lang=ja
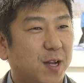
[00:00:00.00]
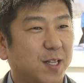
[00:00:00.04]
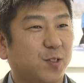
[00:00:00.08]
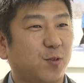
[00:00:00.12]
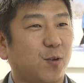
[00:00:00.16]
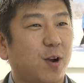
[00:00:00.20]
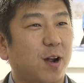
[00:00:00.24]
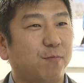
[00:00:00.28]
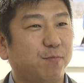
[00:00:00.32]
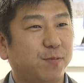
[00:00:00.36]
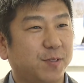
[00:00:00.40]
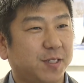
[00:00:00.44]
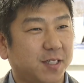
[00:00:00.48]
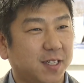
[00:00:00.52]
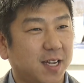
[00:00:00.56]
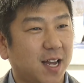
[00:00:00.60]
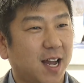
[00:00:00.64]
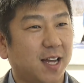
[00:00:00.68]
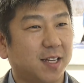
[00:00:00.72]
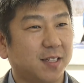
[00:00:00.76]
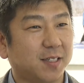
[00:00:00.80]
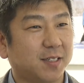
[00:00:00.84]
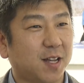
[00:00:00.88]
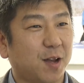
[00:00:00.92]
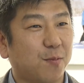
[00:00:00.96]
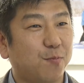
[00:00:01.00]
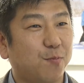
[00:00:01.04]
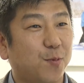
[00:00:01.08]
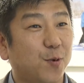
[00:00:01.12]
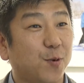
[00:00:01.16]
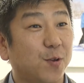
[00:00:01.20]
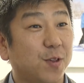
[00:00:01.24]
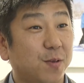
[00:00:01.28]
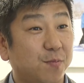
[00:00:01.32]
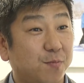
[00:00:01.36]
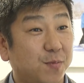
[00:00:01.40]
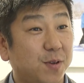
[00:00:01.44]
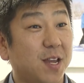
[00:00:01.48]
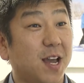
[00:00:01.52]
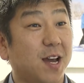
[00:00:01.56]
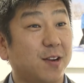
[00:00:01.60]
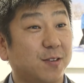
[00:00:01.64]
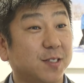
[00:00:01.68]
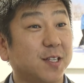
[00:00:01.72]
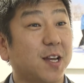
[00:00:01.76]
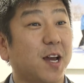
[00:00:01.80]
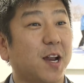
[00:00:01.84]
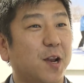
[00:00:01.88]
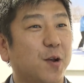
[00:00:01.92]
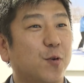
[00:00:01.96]
ソラプチが札幌で
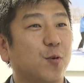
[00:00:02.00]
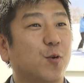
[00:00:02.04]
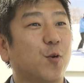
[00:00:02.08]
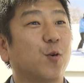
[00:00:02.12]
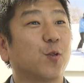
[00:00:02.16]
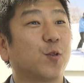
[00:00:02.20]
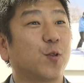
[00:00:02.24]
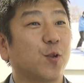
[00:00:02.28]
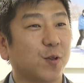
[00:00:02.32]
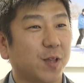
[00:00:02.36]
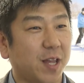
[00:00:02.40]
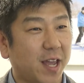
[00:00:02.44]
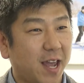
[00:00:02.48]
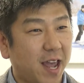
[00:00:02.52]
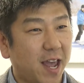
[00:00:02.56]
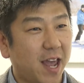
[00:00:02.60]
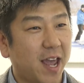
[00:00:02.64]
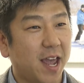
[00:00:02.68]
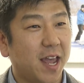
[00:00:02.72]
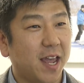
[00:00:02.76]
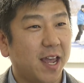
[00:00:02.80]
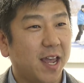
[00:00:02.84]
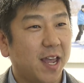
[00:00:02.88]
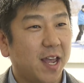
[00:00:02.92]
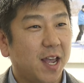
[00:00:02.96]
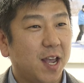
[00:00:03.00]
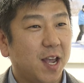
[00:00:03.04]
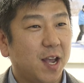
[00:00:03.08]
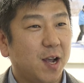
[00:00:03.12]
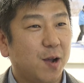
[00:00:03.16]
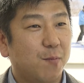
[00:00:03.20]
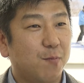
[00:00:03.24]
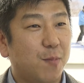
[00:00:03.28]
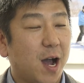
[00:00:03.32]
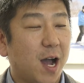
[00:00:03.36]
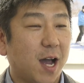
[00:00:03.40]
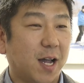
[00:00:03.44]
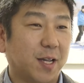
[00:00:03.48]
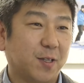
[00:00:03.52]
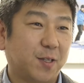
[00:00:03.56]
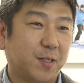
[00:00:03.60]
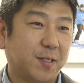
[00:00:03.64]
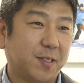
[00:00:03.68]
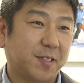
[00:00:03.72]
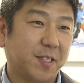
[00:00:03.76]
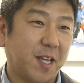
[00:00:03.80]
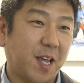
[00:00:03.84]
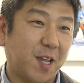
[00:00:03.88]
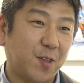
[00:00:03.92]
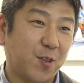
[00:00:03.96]
PR されることで、まあ、
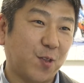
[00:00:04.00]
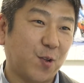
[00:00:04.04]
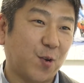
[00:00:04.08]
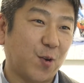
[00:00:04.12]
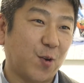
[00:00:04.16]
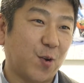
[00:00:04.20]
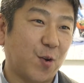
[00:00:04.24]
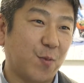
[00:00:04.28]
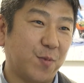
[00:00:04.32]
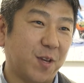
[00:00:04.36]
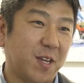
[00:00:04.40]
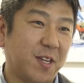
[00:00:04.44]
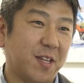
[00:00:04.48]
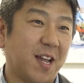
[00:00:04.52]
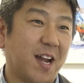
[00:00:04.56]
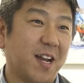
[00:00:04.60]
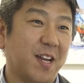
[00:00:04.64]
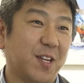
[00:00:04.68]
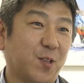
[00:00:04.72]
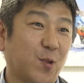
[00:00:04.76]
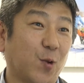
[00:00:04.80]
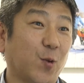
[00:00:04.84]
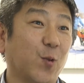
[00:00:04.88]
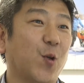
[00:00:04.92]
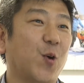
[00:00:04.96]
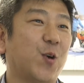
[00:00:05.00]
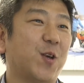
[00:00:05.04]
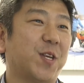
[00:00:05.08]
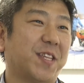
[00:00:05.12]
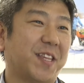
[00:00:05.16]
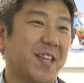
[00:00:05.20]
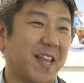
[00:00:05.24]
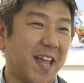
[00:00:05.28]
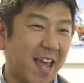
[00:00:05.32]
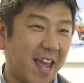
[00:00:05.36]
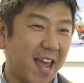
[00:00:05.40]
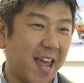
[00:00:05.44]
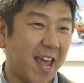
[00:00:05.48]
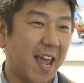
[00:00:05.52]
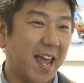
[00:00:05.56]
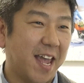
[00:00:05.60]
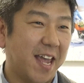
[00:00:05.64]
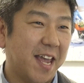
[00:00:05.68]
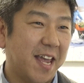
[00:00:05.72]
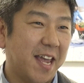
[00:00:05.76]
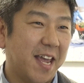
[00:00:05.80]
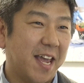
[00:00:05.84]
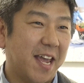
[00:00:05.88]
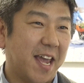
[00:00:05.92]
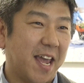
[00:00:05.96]
全道のみんなに届い
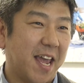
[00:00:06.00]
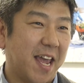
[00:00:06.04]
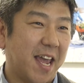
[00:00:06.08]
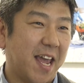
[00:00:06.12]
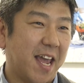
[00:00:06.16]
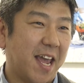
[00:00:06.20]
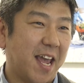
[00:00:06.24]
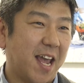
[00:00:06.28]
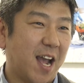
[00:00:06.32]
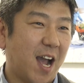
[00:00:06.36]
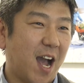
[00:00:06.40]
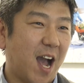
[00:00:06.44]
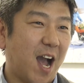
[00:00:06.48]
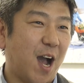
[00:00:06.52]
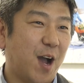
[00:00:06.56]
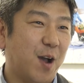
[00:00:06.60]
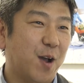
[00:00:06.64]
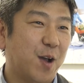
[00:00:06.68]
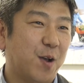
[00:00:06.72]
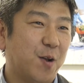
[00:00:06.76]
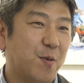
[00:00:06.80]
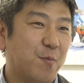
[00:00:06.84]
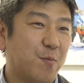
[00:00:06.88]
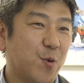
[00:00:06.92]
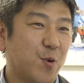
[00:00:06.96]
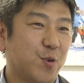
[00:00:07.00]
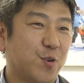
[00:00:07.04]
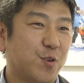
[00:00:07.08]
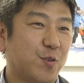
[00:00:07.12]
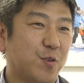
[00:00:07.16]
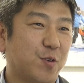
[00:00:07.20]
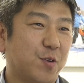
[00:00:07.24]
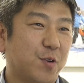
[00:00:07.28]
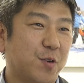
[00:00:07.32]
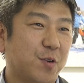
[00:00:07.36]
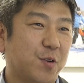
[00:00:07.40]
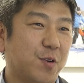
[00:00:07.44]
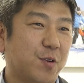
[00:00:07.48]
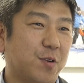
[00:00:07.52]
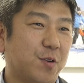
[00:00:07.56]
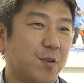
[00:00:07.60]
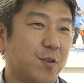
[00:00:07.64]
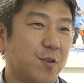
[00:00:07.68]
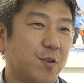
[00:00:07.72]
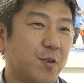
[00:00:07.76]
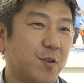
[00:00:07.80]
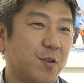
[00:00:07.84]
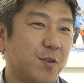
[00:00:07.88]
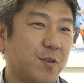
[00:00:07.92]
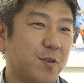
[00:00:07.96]
てえー、あ僕
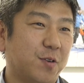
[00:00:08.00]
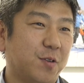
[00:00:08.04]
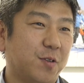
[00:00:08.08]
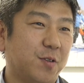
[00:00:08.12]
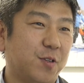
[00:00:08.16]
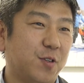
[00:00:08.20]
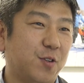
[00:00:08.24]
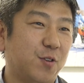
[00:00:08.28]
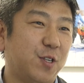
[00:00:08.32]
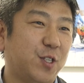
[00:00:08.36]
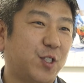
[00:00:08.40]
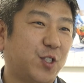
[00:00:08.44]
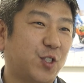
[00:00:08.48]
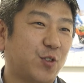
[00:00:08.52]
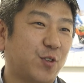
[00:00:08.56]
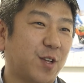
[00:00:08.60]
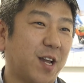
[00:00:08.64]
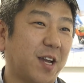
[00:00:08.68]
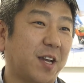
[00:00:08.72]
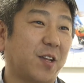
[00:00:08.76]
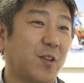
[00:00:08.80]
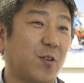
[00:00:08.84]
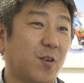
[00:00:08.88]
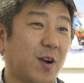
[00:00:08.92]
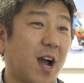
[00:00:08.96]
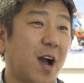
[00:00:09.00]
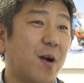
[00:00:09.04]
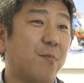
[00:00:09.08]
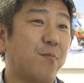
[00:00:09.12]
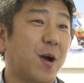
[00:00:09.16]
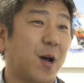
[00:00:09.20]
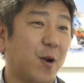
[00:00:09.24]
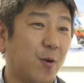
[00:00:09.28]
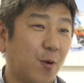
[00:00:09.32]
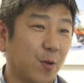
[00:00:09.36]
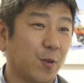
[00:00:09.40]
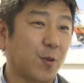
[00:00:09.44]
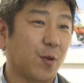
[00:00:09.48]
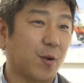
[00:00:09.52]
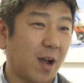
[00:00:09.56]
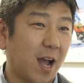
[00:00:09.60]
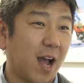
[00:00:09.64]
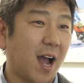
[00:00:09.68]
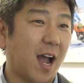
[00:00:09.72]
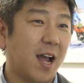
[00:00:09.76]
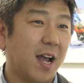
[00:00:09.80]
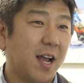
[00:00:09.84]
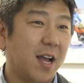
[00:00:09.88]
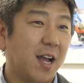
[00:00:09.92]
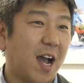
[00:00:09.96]
入院中だけど頑張ろうと
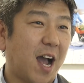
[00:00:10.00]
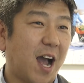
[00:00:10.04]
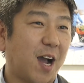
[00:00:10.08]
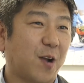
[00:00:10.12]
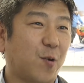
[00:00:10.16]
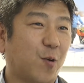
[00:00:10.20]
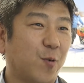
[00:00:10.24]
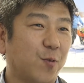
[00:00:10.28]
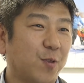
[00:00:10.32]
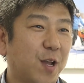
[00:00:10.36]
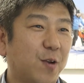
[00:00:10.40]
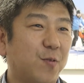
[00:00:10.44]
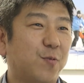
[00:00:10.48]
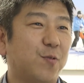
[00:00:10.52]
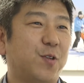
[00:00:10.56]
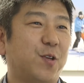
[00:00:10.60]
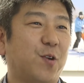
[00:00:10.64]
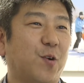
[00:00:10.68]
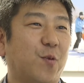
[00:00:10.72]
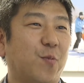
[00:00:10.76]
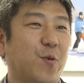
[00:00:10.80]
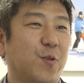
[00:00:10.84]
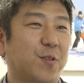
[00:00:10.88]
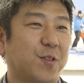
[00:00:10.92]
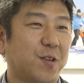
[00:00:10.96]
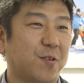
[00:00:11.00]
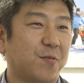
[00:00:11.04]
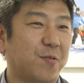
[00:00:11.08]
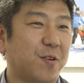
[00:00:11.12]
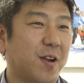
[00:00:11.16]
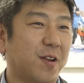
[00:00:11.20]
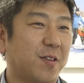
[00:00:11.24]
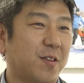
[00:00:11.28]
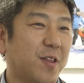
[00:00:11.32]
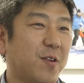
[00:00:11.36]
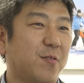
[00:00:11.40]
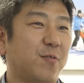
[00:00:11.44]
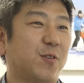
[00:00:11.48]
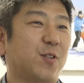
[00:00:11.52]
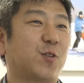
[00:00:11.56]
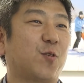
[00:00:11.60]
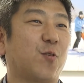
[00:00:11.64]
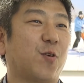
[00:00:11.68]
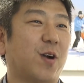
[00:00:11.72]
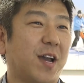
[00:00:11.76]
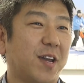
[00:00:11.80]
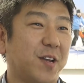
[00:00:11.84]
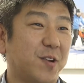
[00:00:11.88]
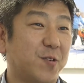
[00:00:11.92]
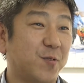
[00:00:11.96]
かあこんなふうに思ってくれてる
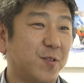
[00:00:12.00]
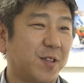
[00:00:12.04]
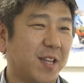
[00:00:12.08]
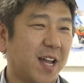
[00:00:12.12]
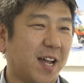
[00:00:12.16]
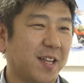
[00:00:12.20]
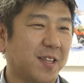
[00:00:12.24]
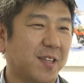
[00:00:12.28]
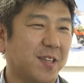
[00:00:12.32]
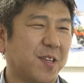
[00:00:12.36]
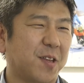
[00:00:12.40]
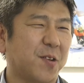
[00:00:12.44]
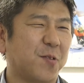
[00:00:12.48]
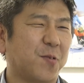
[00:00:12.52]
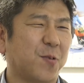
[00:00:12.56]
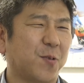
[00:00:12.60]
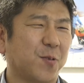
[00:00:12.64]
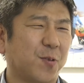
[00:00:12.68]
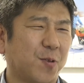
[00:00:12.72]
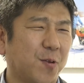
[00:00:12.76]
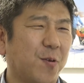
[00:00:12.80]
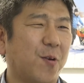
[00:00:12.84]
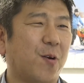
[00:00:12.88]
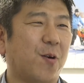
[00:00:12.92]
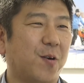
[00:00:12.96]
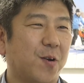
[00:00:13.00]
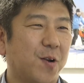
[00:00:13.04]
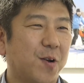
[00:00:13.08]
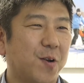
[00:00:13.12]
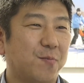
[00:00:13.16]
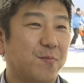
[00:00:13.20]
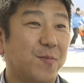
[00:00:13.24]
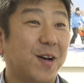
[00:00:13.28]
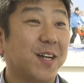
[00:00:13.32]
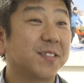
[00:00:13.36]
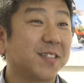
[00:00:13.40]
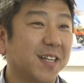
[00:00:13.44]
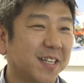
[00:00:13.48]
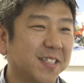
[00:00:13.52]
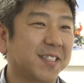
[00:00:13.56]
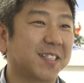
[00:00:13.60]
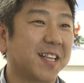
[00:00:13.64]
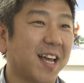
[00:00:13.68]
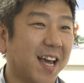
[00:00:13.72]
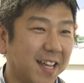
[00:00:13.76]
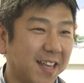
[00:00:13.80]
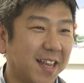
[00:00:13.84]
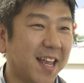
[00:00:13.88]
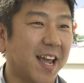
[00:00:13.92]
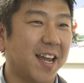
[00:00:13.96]
人がいるんだっていうことをまずは
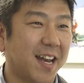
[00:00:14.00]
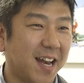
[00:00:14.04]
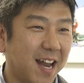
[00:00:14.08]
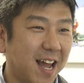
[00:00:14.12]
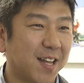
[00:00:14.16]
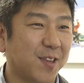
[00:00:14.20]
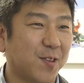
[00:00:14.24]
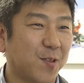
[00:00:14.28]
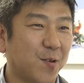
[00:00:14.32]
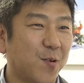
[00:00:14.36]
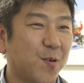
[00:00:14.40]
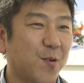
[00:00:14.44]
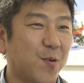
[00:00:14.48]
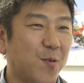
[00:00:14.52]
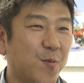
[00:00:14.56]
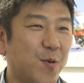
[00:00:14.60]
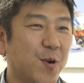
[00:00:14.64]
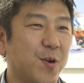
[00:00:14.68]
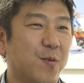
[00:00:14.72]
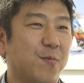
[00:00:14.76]
伝えたいなと。